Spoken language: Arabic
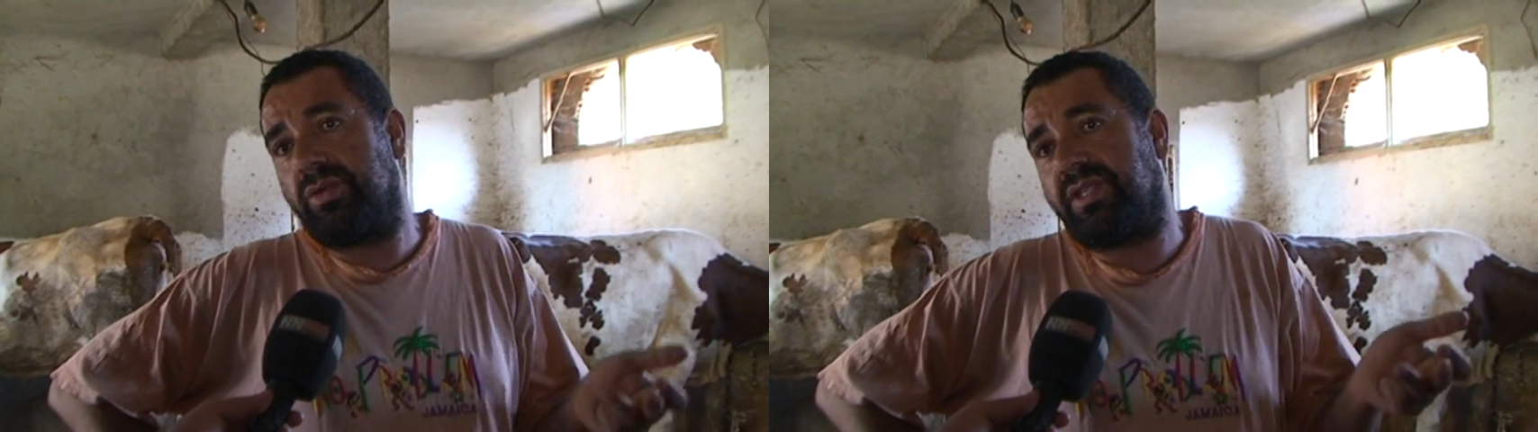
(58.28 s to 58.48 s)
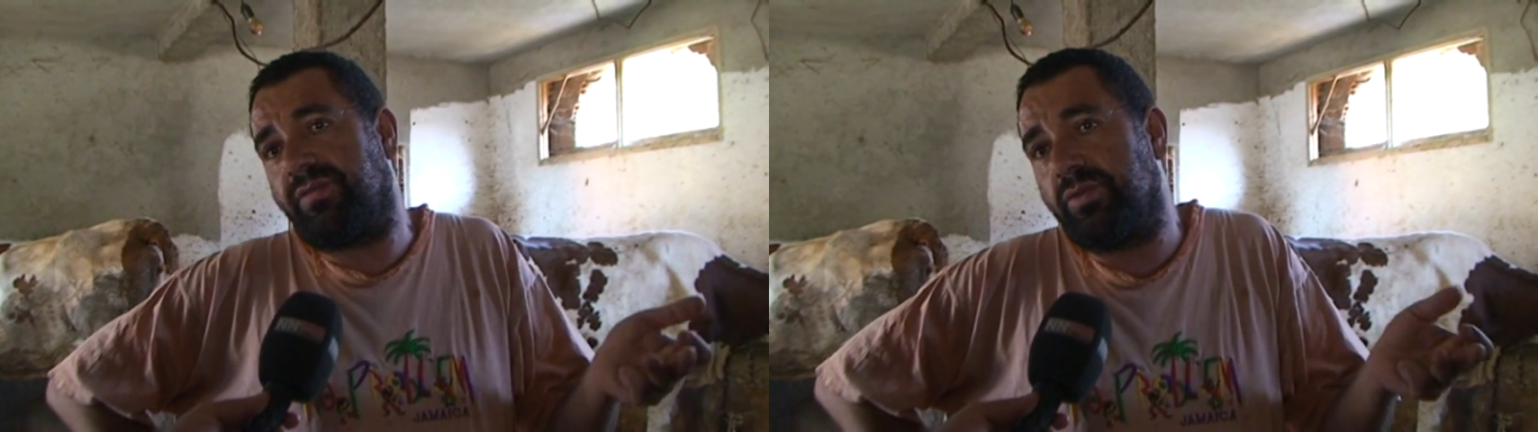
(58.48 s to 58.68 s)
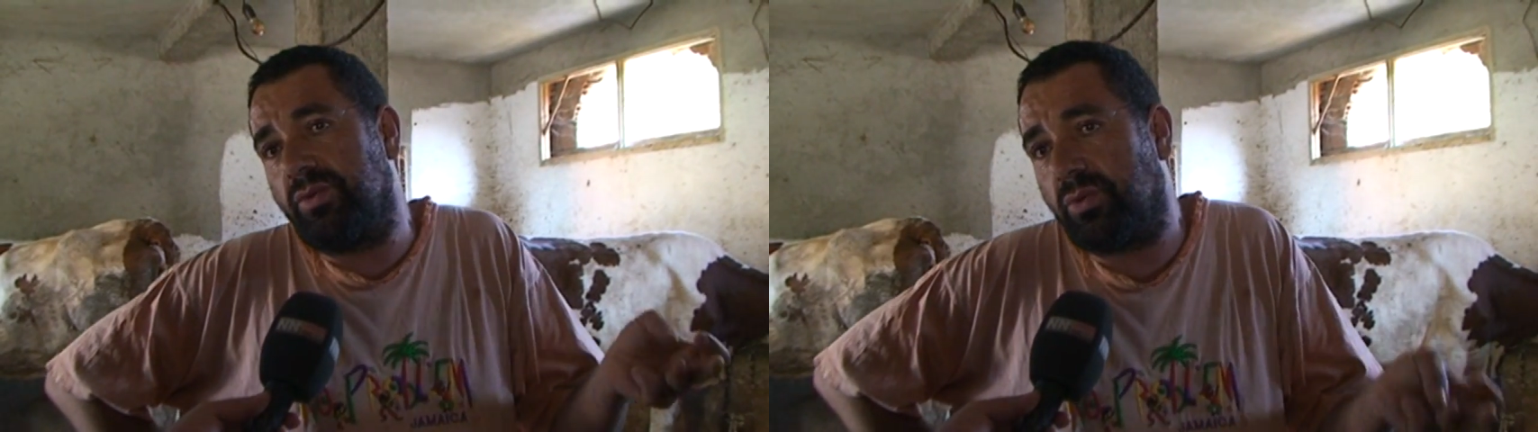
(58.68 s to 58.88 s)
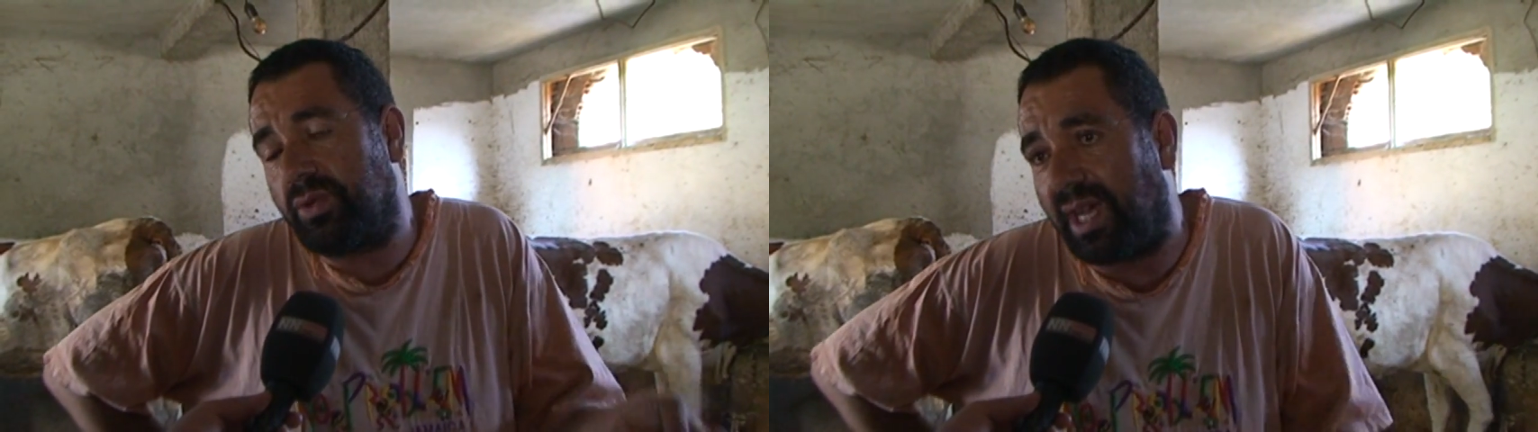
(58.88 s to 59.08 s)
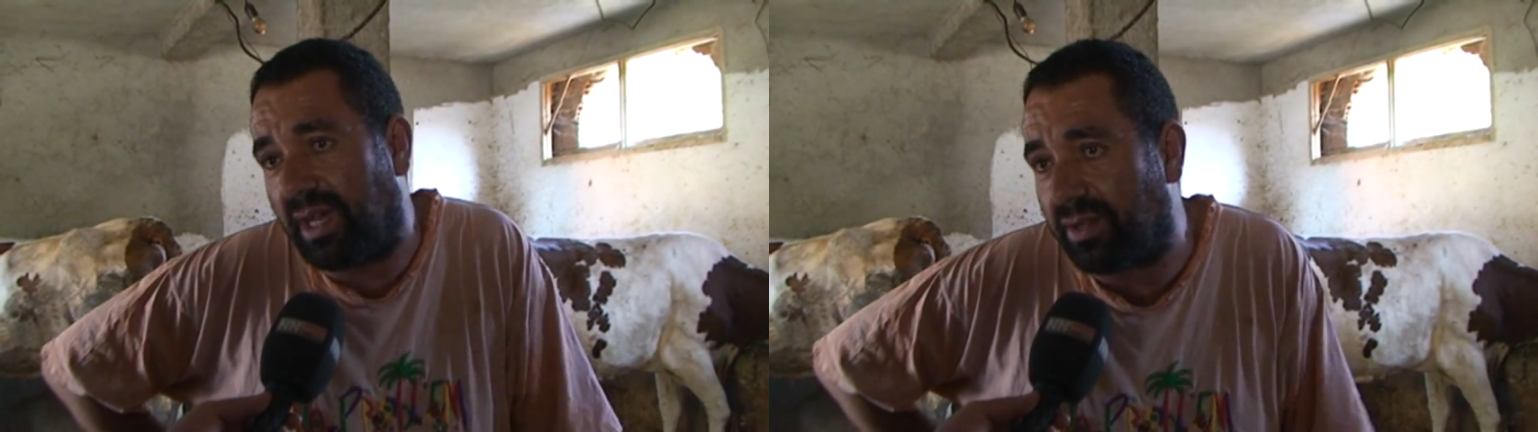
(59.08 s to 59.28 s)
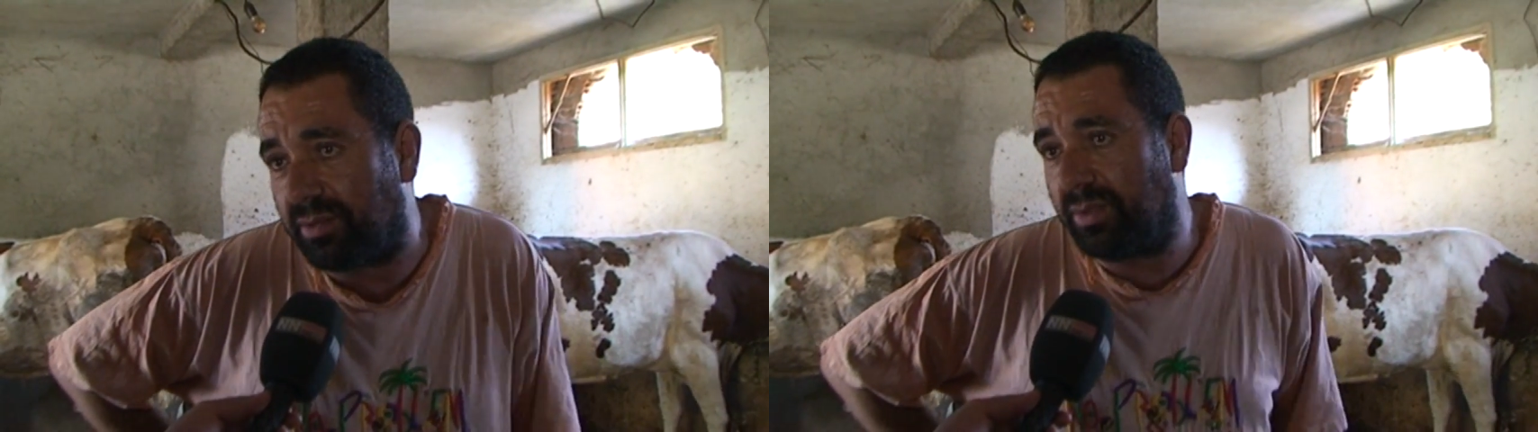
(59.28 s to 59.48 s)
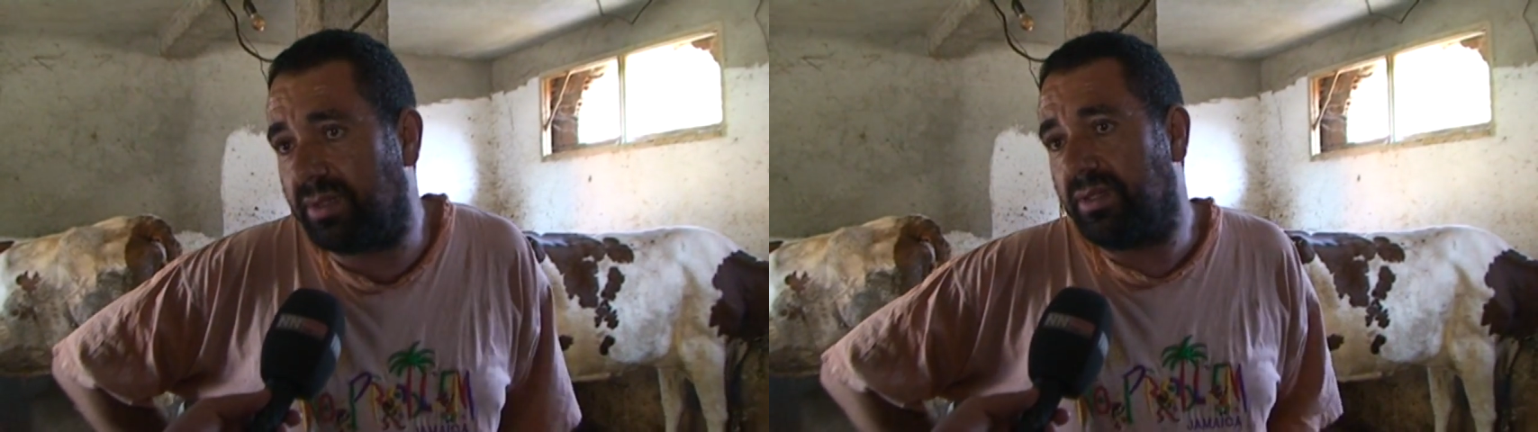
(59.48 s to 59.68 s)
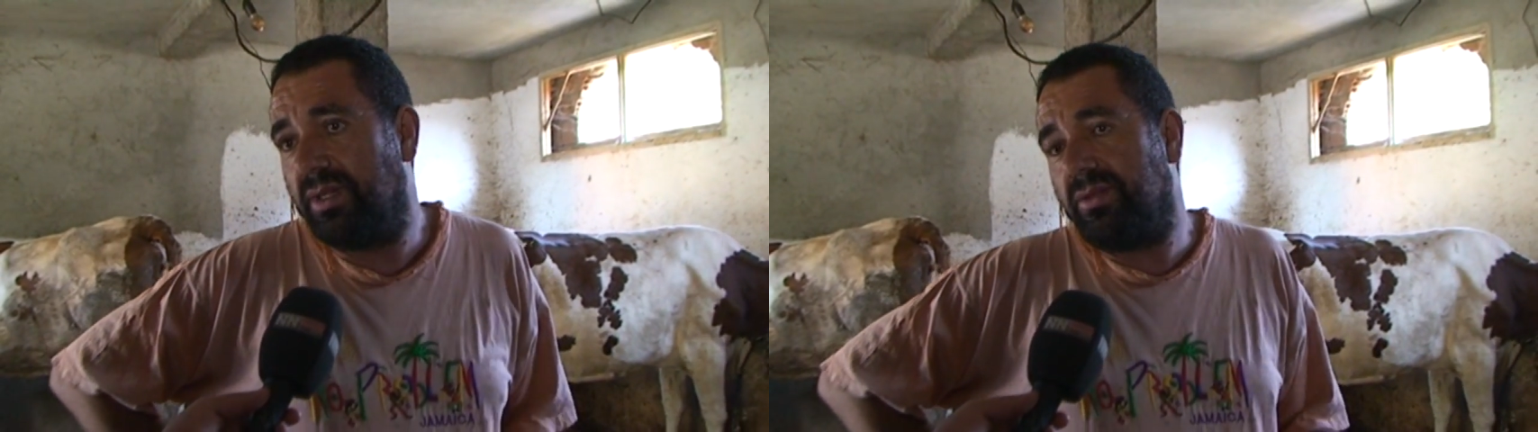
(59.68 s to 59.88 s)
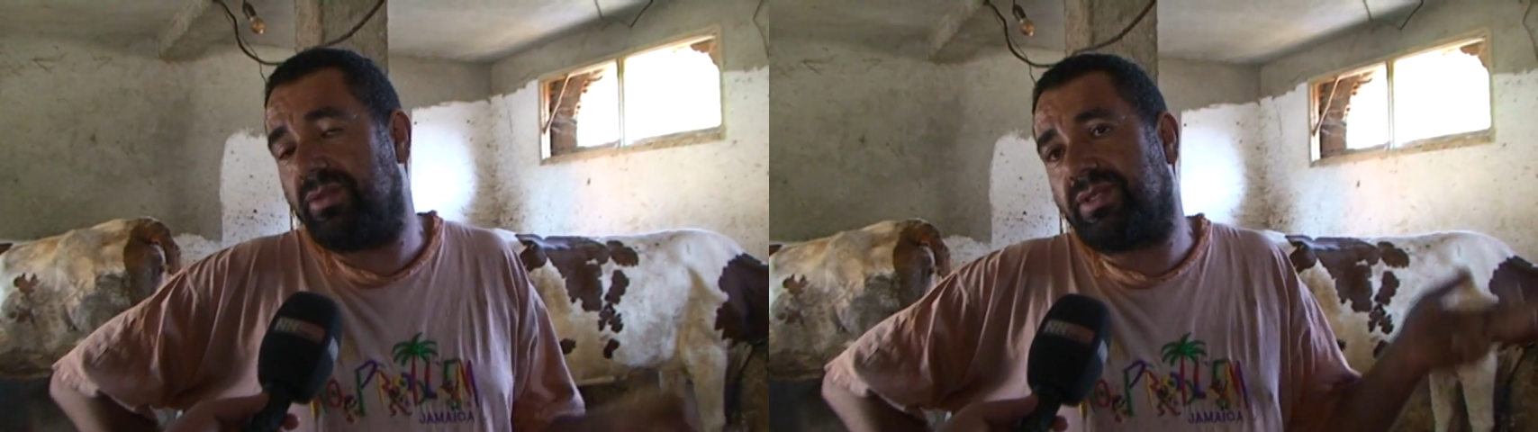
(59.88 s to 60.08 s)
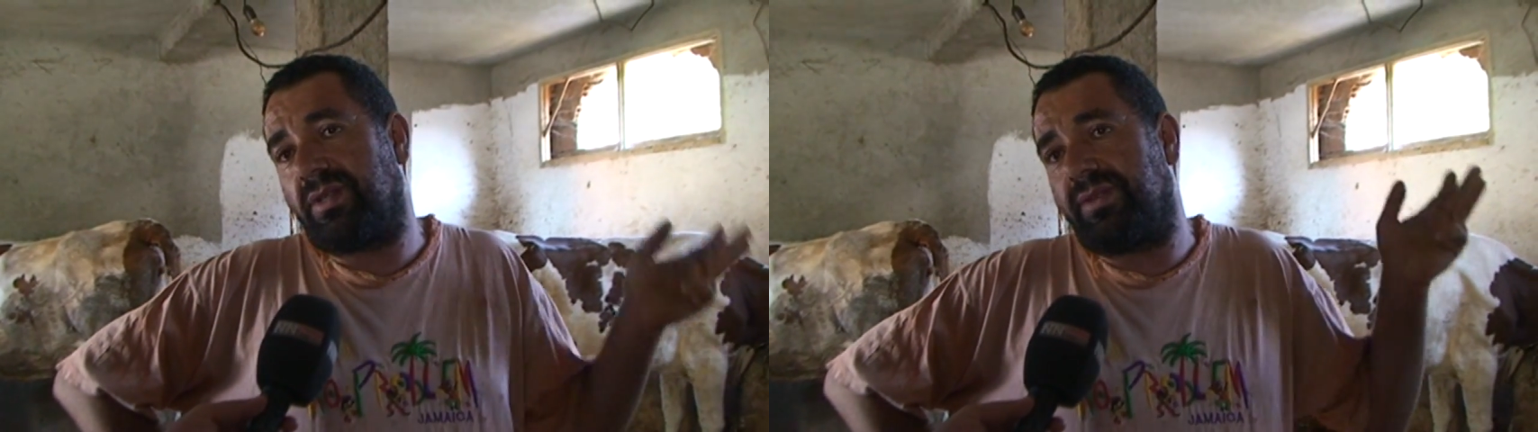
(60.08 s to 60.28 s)
واستفضون كذا خضمض
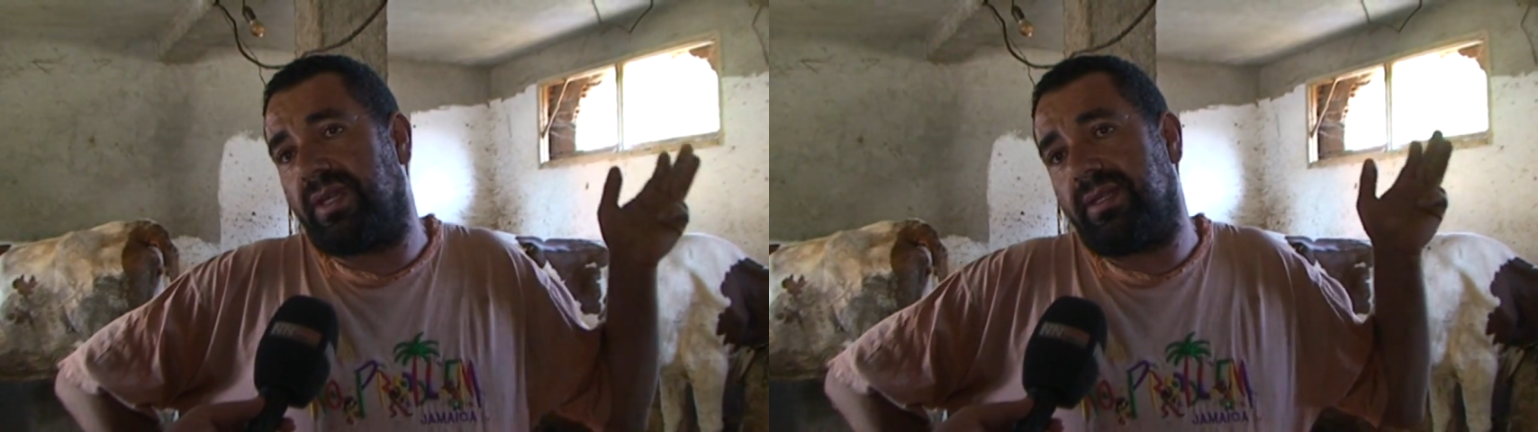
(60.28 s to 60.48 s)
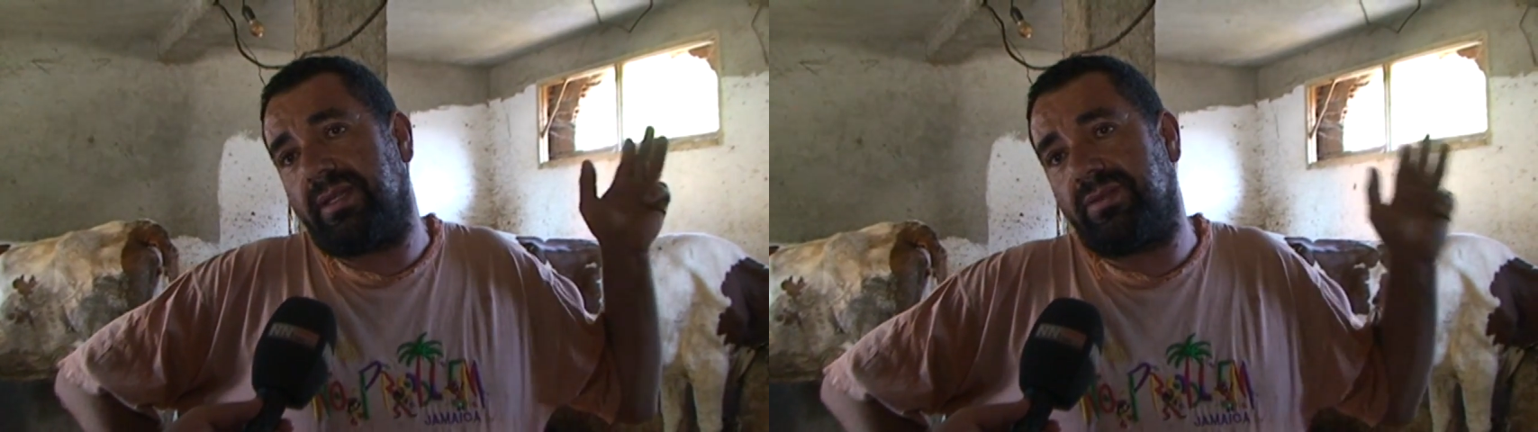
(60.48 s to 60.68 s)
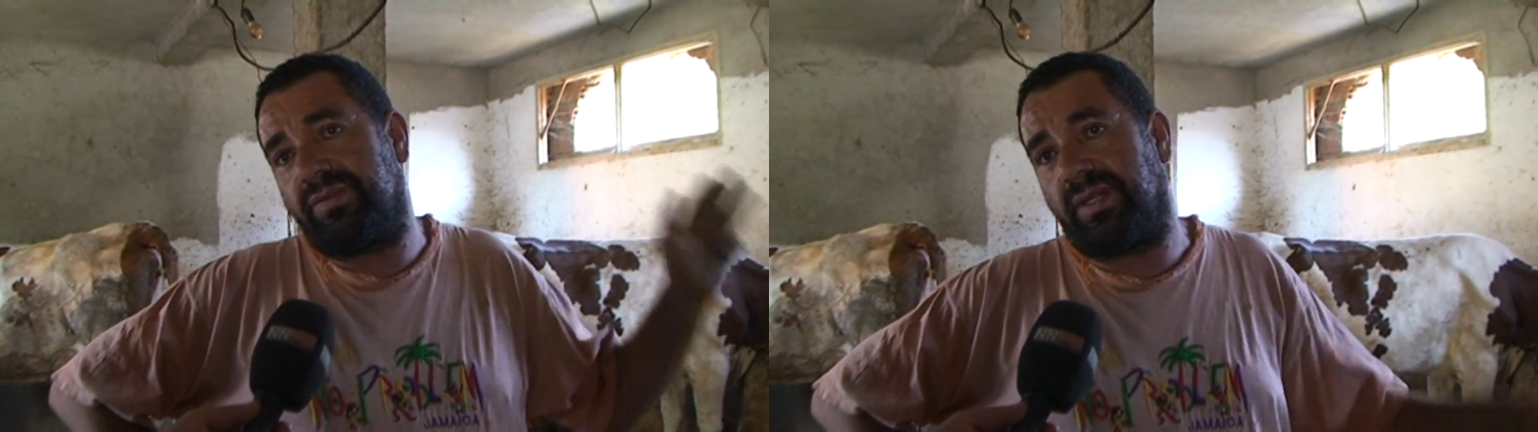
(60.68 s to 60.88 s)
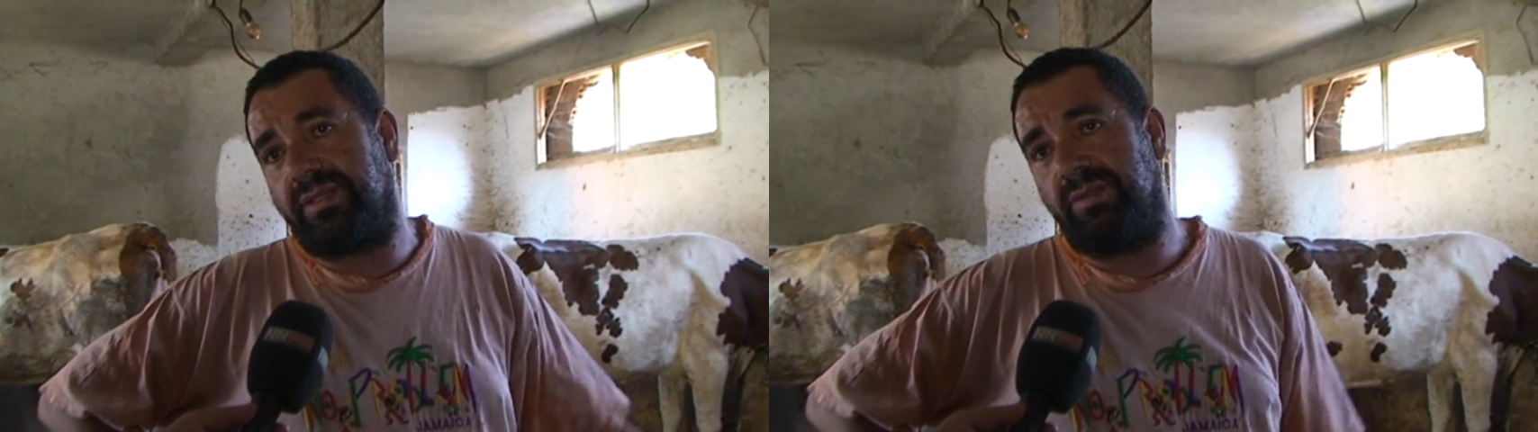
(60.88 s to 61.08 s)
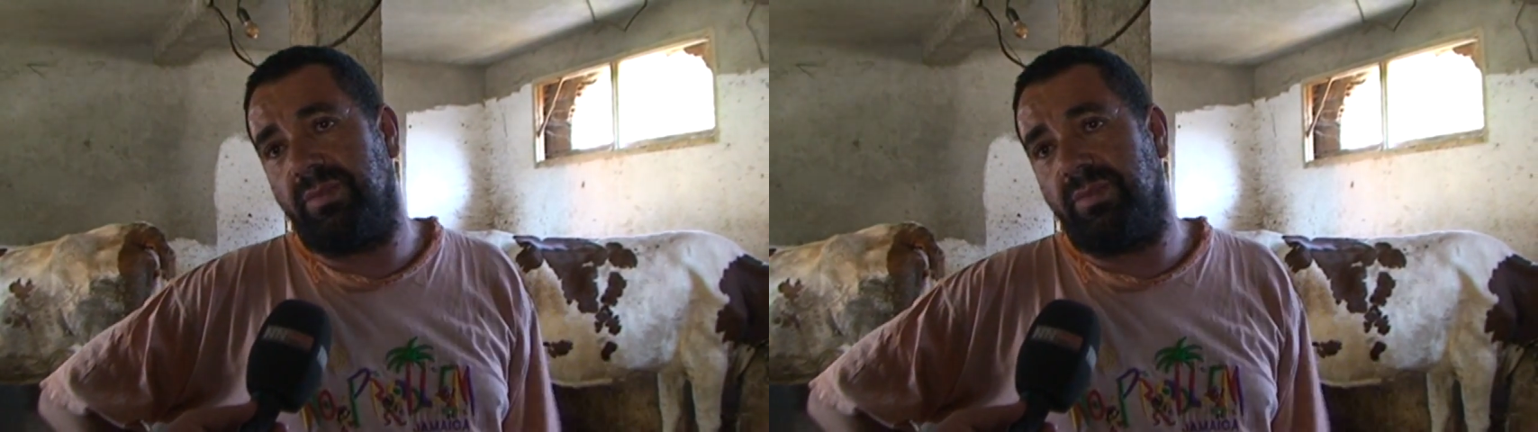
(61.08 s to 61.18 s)
واستفضينا تفاد